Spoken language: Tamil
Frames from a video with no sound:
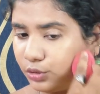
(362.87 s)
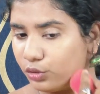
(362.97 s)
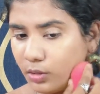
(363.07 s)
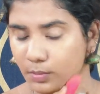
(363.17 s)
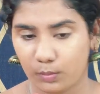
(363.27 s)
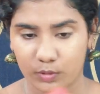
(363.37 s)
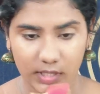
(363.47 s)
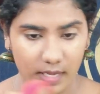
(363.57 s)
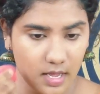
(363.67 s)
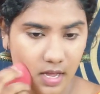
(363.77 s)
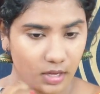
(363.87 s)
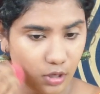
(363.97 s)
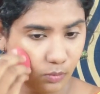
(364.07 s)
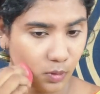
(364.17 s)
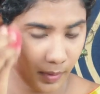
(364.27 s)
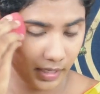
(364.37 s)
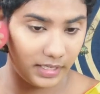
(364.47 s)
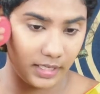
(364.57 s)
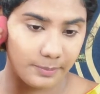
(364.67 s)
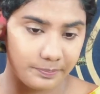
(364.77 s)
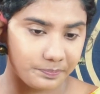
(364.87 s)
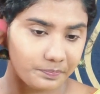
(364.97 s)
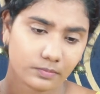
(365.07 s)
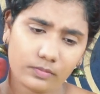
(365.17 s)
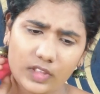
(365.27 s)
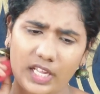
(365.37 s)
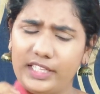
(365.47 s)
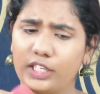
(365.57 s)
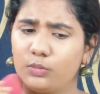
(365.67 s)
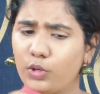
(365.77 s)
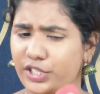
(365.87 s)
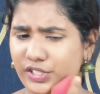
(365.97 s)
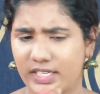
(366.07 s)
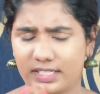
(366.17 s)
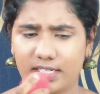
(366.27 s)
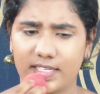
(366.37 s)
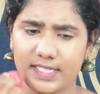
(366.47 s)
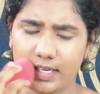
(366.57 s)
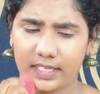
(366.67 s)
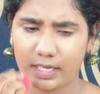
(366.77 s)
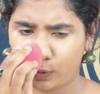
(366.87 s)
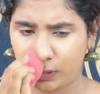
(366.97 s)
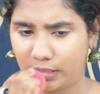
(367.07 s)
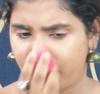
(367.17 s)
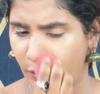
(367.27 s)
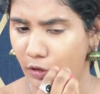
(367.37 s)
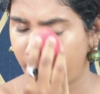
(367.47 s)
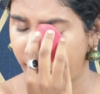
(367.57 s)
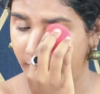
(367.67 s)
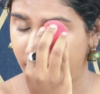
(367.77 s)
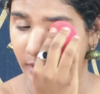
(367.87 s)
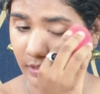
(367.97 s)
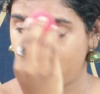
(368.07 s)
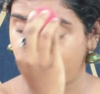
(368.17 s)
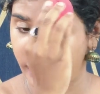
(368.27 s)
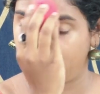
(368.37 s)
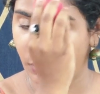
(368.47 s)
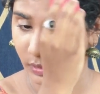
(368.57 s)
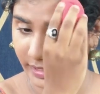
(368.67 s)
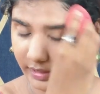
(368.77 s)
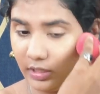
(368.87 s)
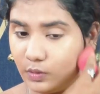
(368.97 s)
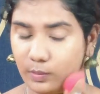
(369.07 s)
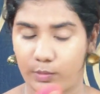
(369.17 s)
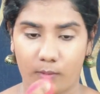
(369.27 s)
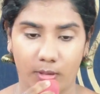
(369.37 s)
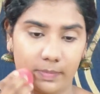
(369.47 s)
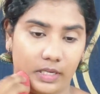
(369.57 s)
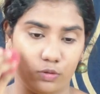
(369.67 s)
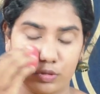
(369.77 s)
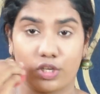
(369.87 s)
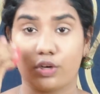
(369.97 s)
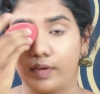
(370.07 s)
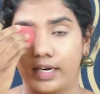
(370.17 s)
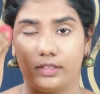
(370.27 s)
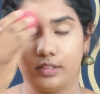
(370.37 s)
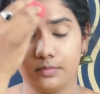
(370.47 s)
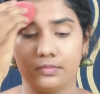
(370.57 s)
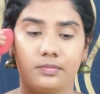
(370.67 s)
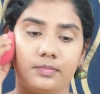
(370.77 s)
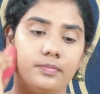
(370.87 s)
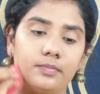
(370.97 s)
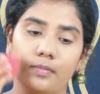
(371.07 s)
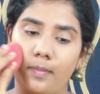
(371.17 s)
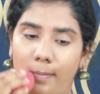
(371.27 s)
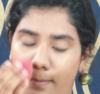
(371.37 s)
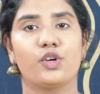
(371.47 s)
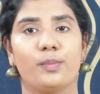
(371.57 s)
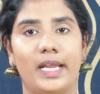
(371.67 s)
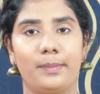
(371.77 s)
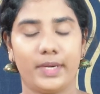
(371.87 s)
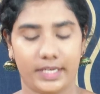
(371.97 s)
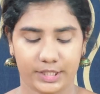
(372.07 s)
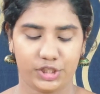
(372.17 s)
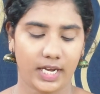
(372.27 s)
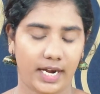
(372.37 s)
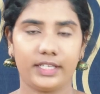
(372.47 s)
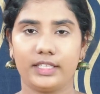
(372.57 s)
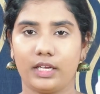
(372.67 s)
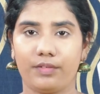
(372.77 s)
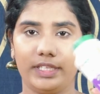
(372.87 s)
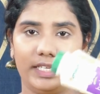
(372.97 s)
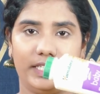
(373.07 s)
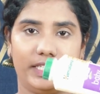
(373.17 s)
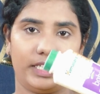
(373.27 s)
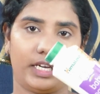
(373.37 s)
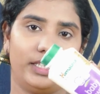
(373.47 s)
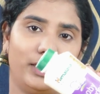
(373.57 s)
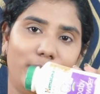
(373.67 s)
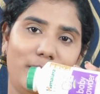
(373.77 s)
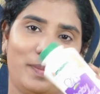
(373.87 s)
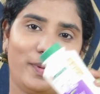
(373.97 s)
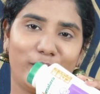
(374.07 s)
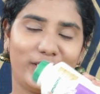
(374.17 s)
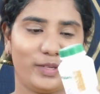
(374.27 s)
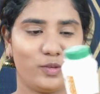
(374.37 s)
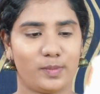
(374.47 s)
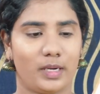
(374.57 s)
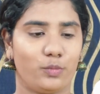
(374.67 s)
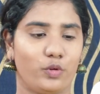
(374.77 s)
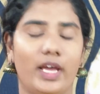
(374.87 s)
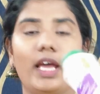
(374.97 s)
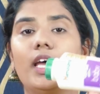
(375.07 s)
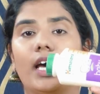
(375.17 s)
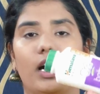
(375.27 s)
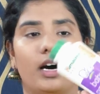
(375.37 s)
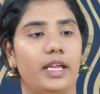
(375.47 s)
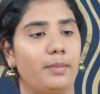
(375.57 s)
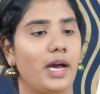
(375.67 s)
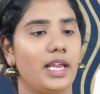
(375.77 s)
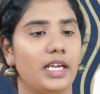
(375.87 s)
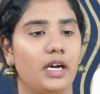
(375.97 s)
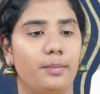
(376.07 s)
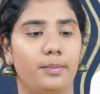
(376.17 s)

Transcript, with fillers: வந்து தூங்க போகும்போது ரிமூவ் பண்ணிவிட்டு ஏதாவது மாய்ஸ்சரைசர் ஸ்கின் கேர் ரொட்டீன் ஃபாலோ பண்ணிவிட்டு நீங்கள் தூங்குனீங்கன்னா உங்களுக்கு எந்த ஒரு ப்ராப்ளமே அவ்வளோ சீக்கிரம் வராது ஸோ பிளெண்ட் பண்ணியாச்சு அடுத்ததான் வந்து இன்னைக்கு நான் இந்த பேபி பவுடர் தான் யூஸ் பண்ண போகிறேன் ஹிமாலயா